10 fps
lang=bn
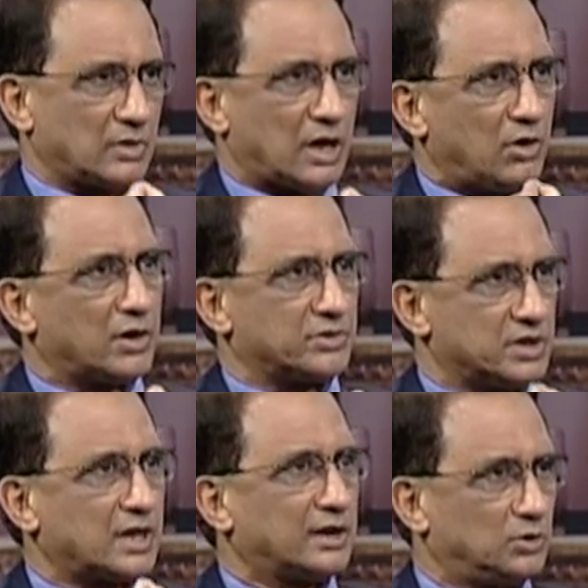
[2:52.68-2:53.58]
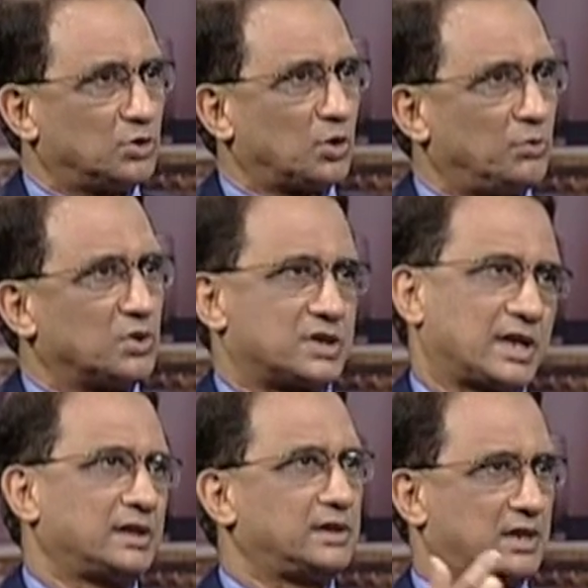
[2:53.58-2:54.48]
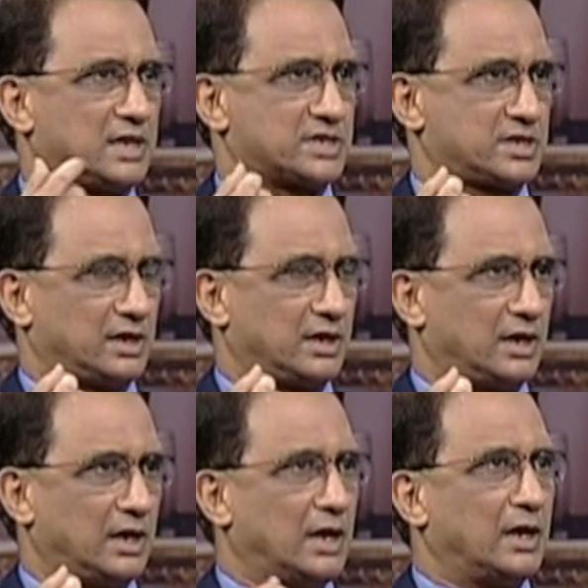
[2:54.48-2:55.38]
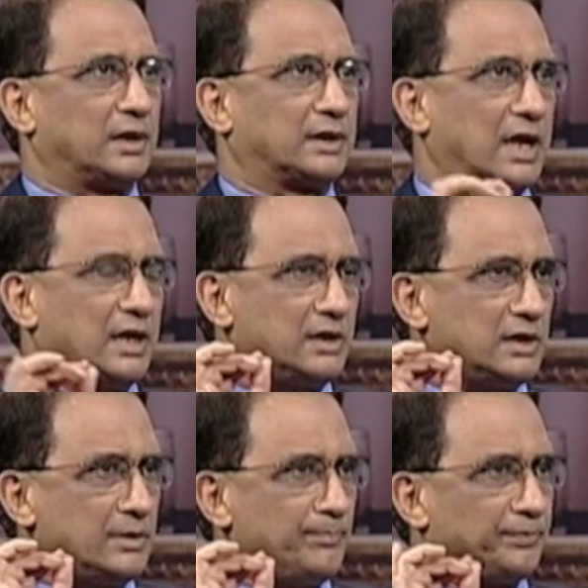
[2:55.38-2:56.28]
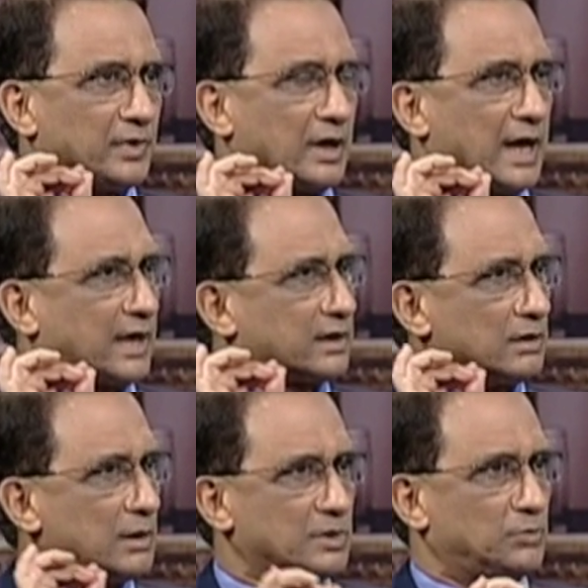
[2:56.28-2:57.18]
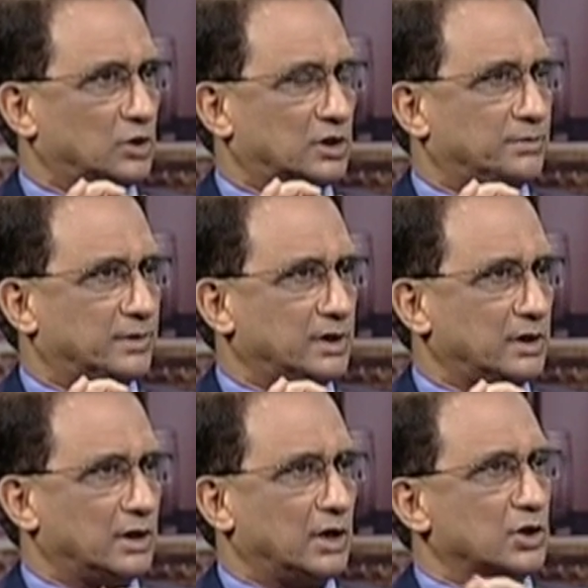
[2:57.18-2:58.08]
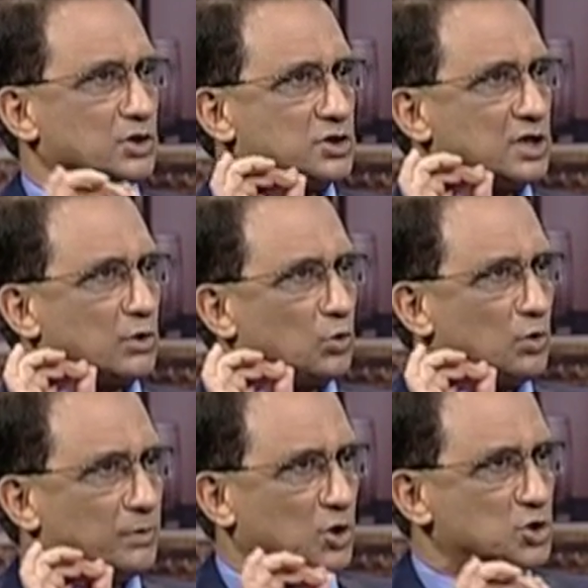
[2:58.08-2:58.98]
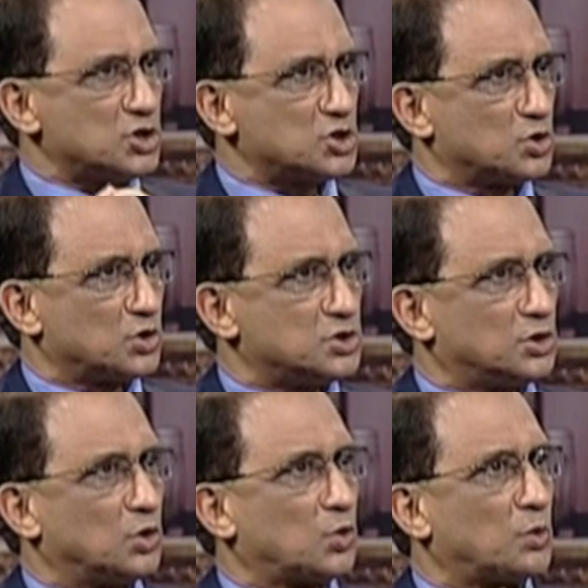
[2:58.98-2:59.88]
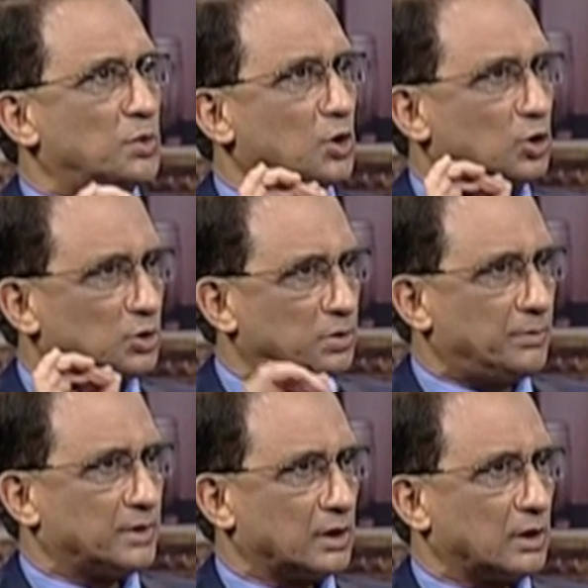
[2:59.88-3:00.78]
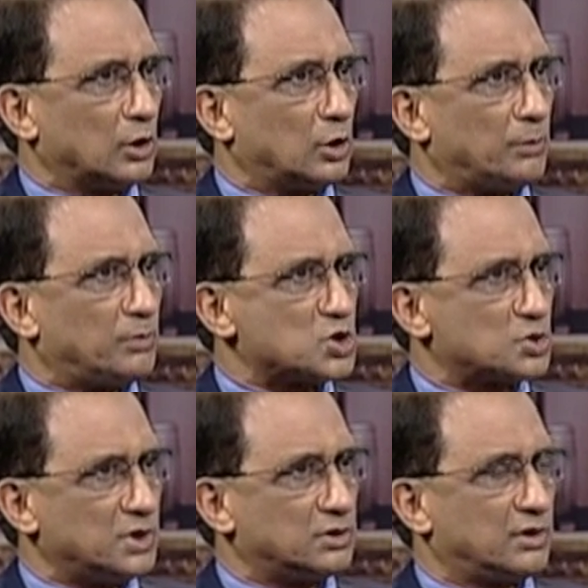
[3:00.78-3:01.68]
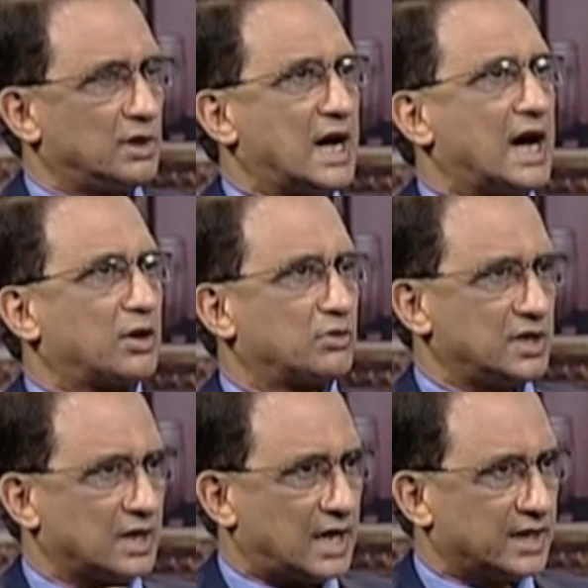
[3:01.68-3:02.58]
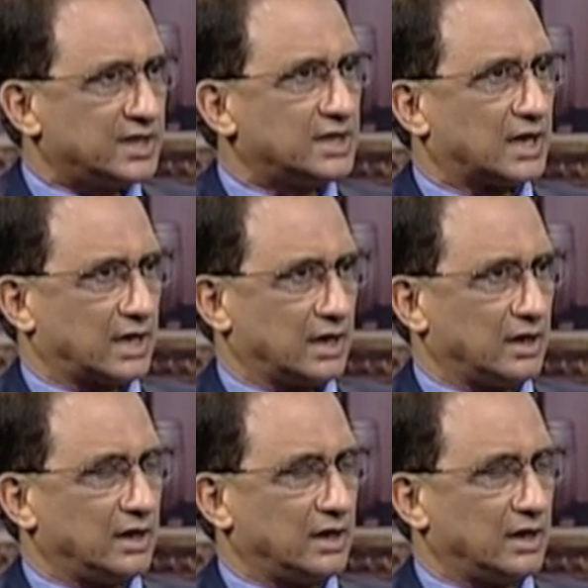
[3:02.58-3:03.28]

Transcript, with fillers: খাওয়ার যে খাদ্যদ্রব্য সেখান থেকেই আসে তাহলে একটা আমরা বলতে পারি যে কোনো মানুষের শরীর যদি ক্রমাগতভাবে লম্বা সময় ধরে আয়রনের ঘাটতি থাকে